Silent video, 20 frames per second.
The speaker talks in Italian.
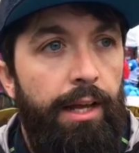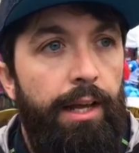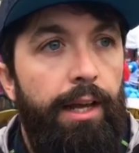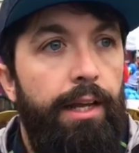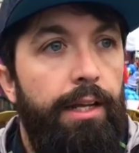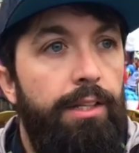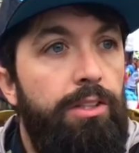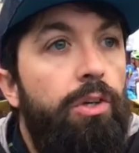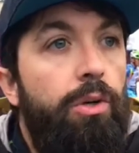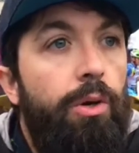
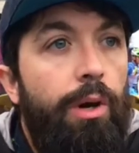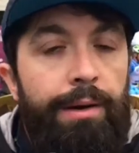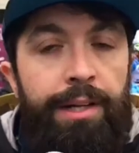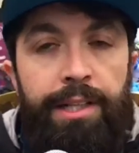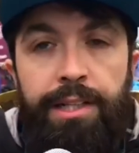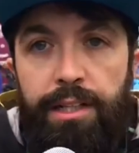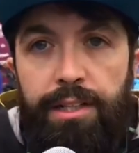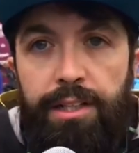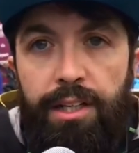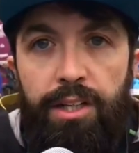Eh,
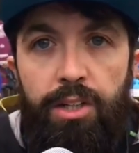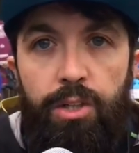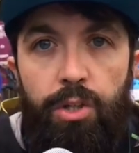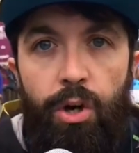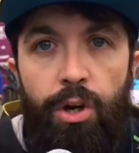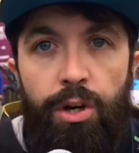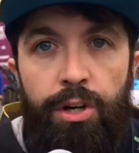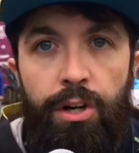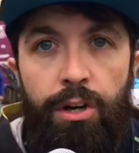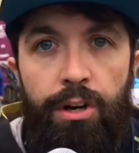sicuramente il
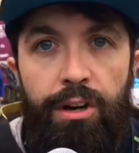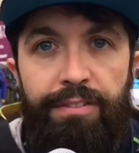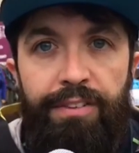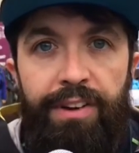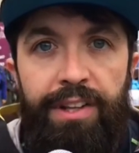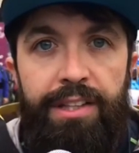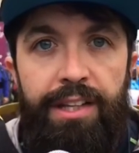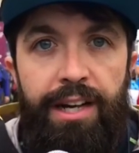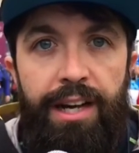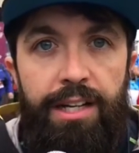territorio è
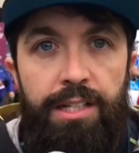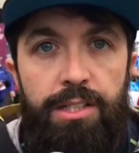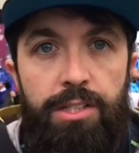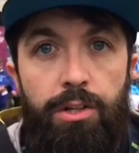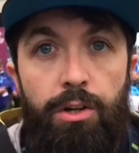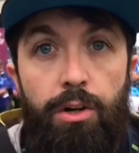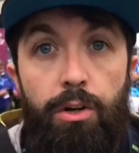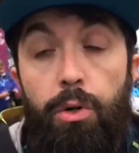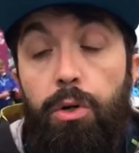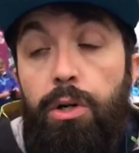
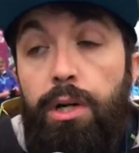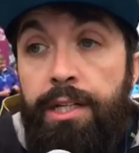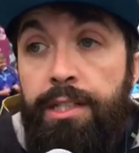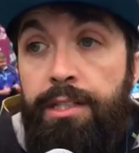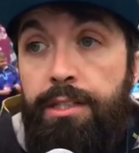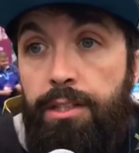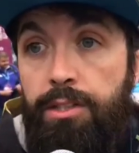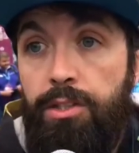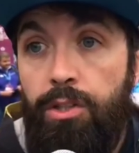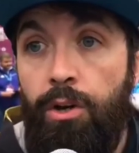fantastico,
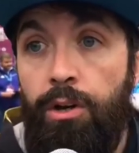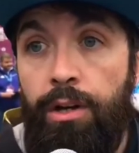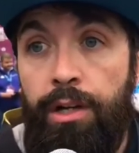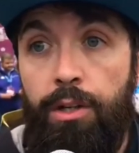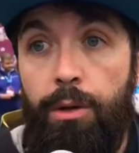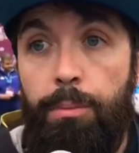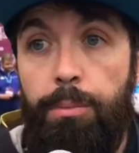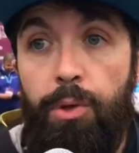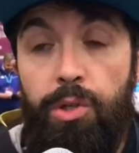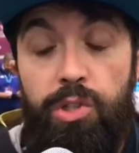l'organizzazione
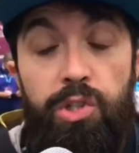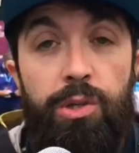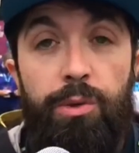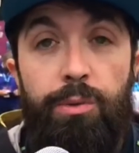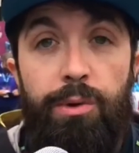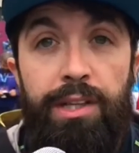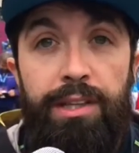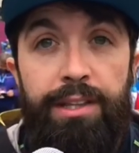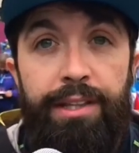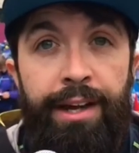dopo
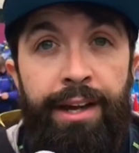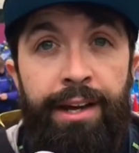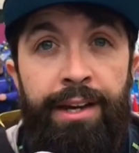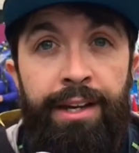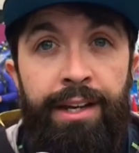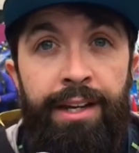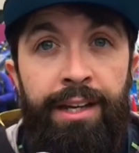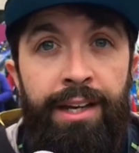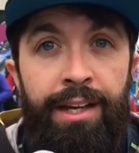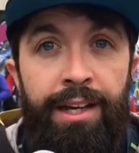50
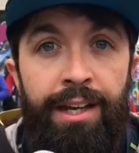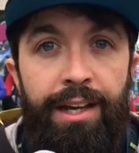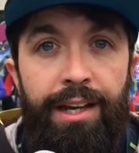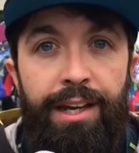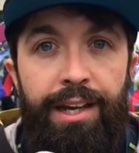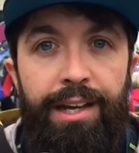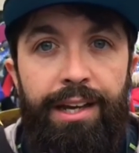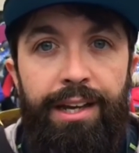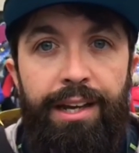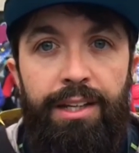anni
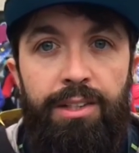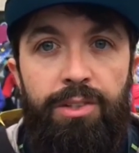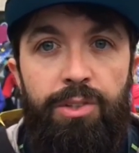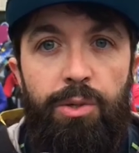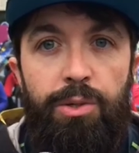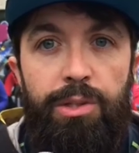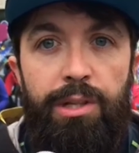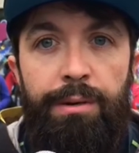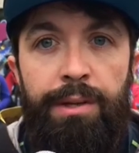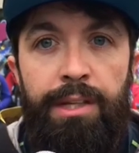è
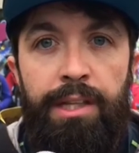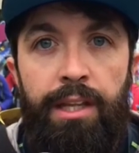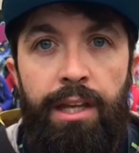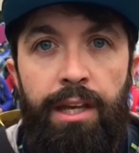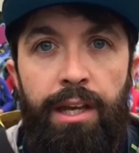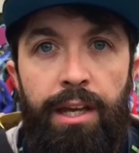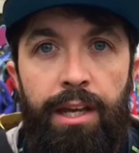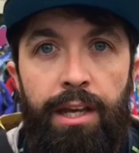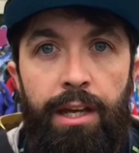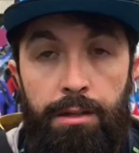
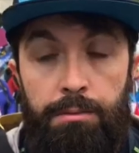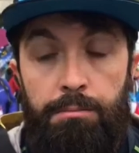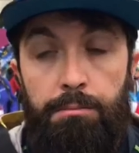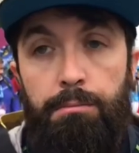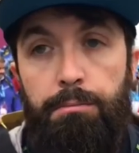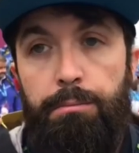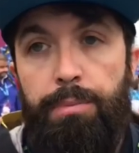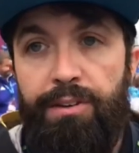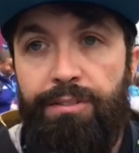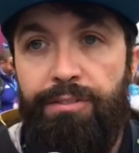assolutamente
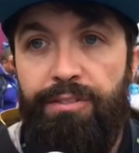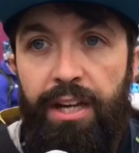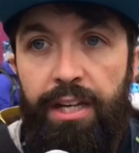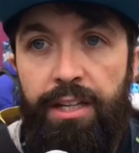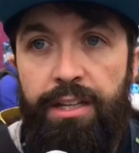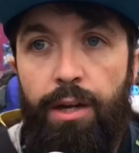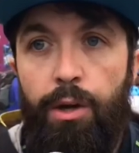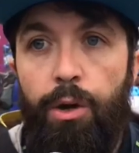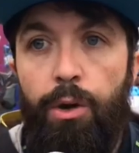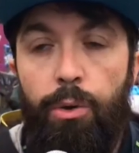
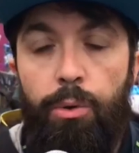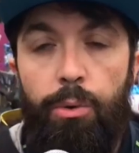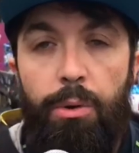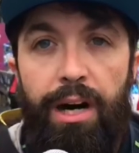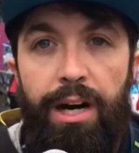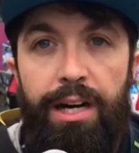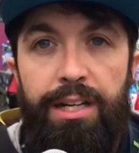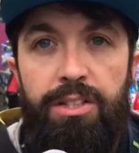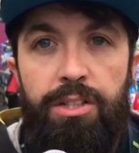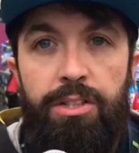perfetta o
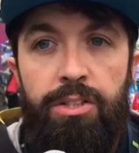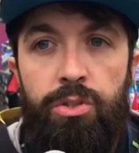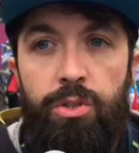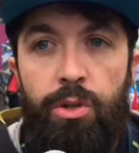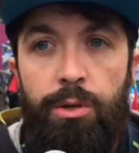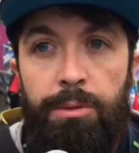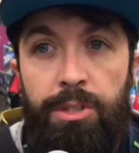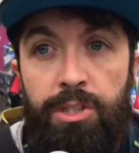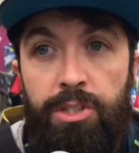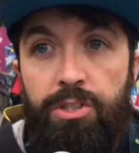quasi,
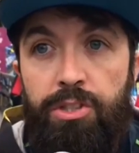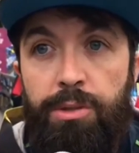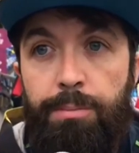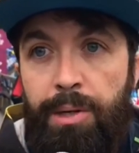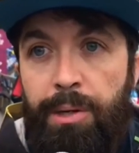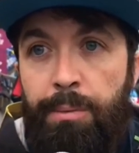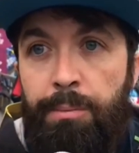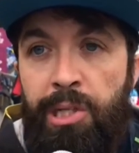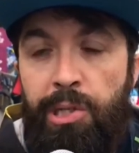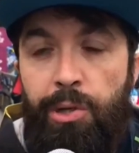insomma c'è
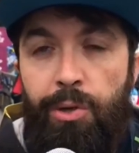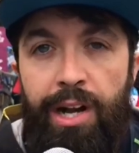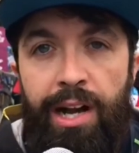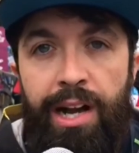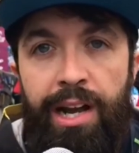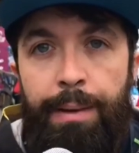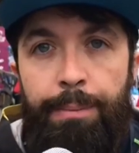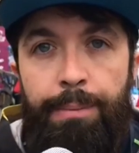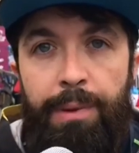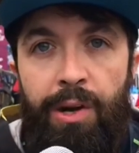sempre da
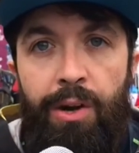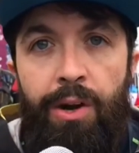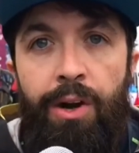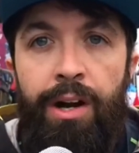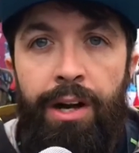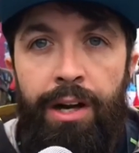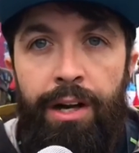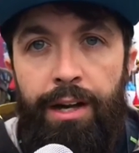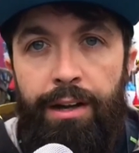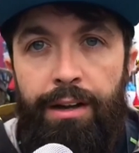migliorare, però
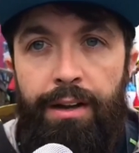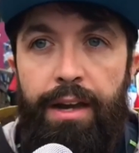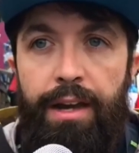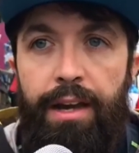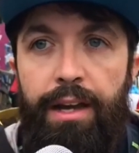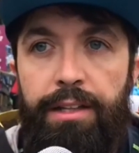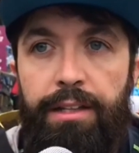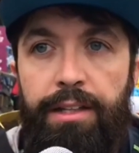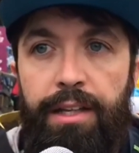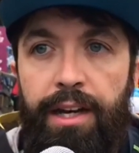
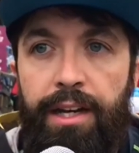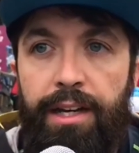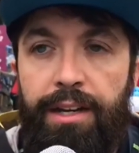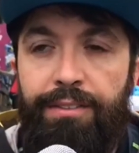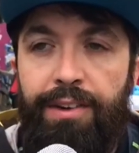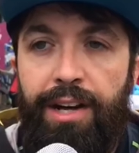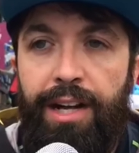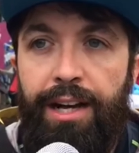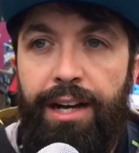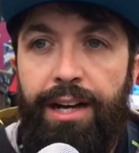eh, direi che
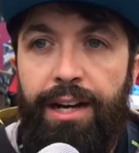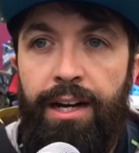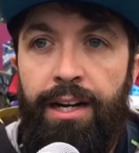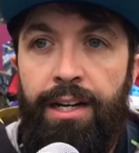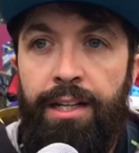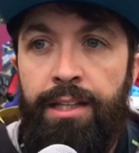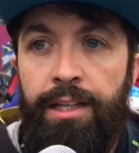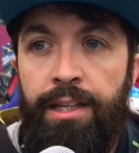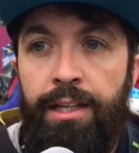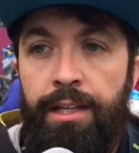va alla
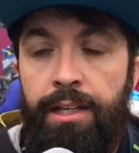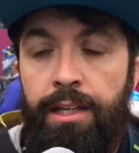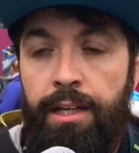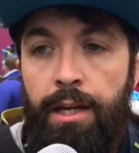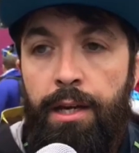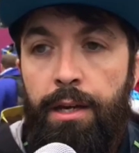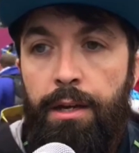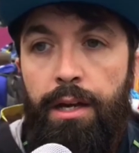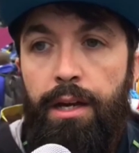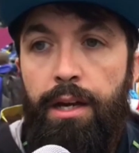grande.
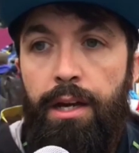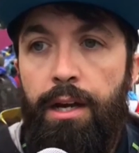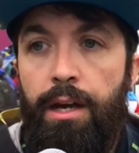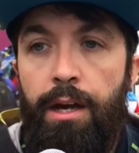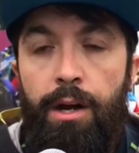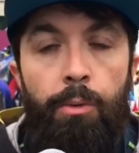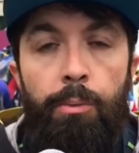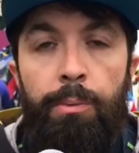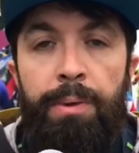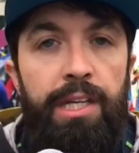È
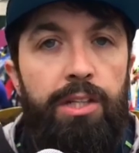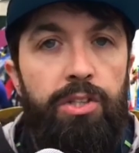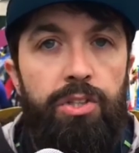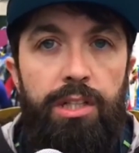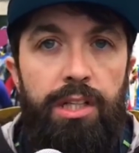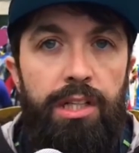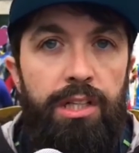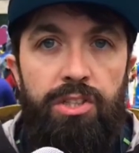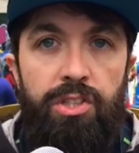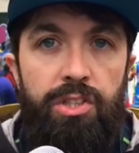un mix
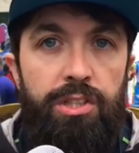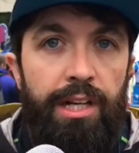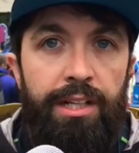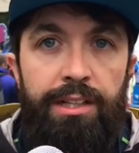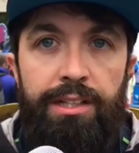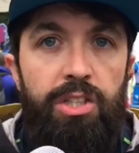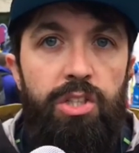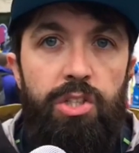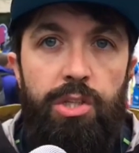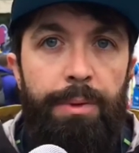di
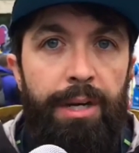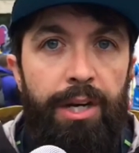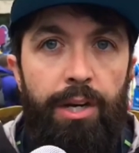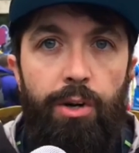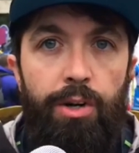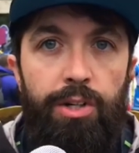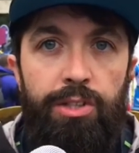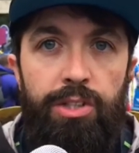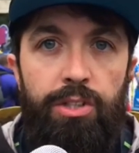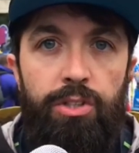tantissime
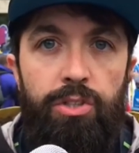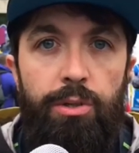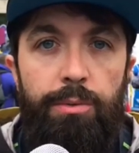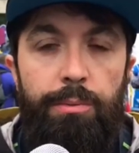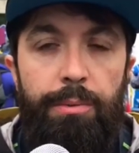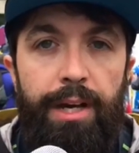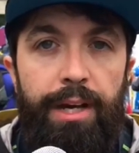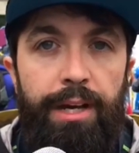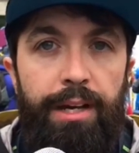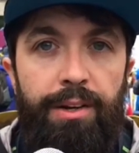cose,
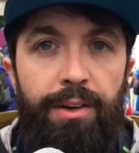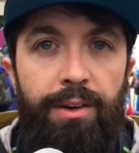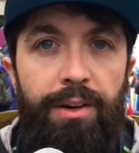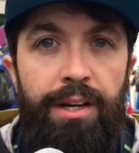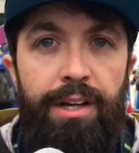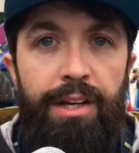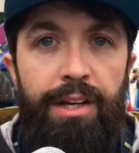insomma, ecco.